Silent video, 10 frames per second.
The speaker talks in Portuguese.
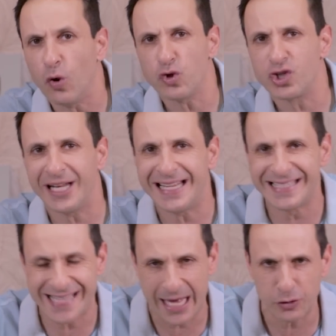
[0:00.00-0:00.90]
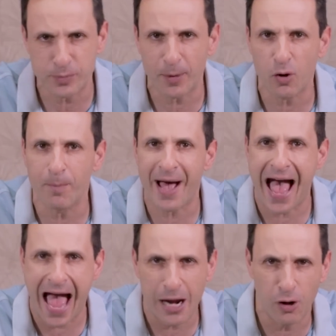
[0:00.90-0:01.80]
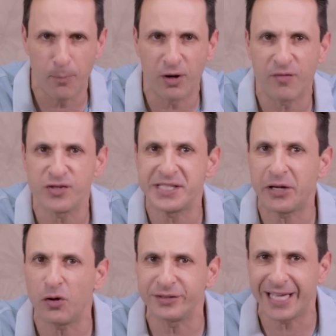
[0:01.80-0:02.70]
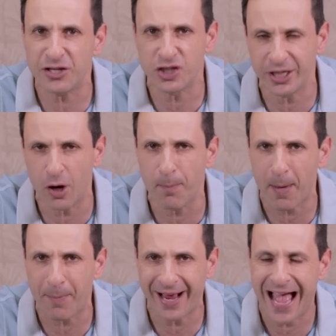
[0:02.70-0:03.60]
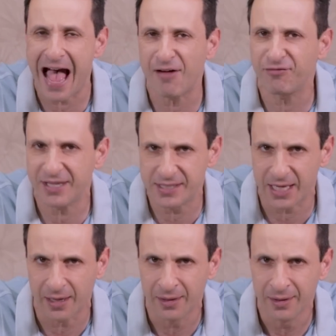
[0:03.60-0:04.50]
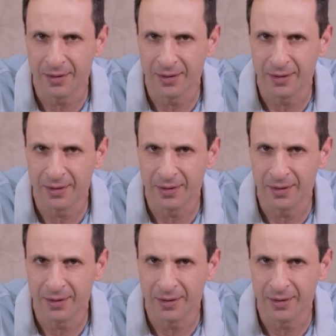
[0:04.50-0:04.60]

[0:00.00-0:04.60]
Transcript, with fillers: utilizado para comprar algo porque você não tem dinheiro para pagar à vista.